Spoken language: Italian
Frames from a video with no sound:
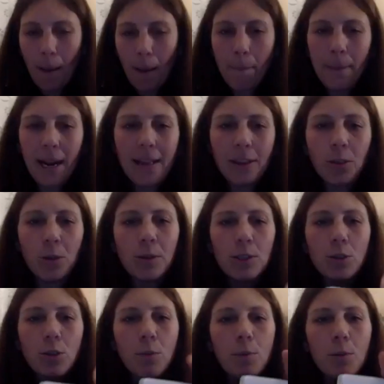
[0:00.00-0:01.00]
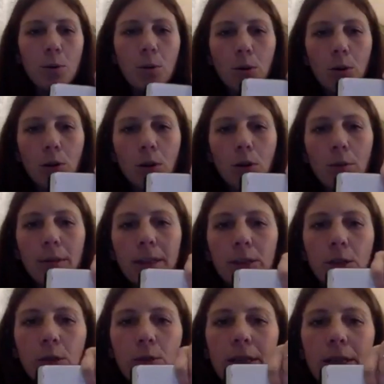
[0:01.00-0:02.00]
prendo questo bruco, lo metto
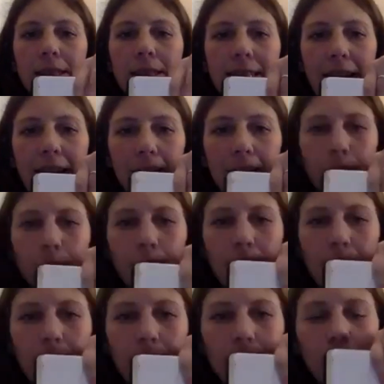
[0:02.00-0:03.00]
in una scatola,